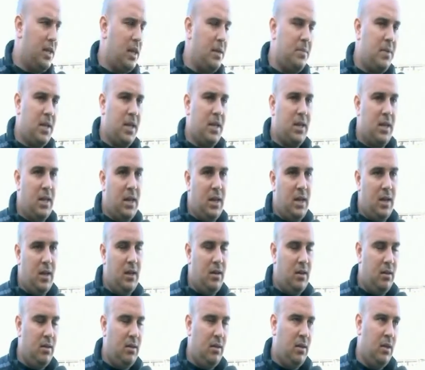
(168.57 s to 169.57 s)
اللي تاع
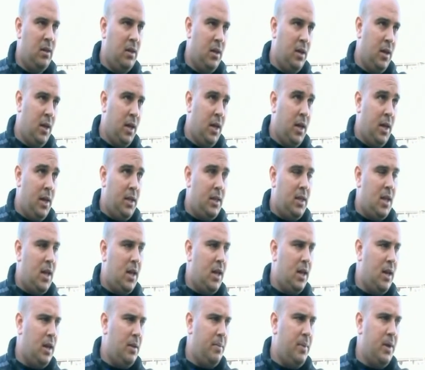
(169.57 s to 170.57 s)
التيران
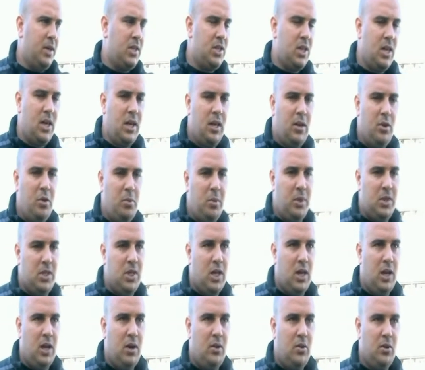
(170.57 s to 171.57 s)
طايله برشا اليوم ان
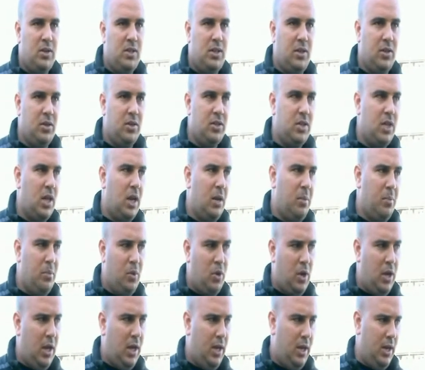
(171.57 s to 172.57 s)
شاء الله اول سيونس ان شاء الله
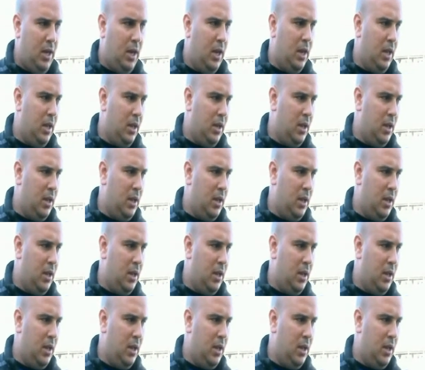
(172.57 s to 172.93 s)
مبروك علينا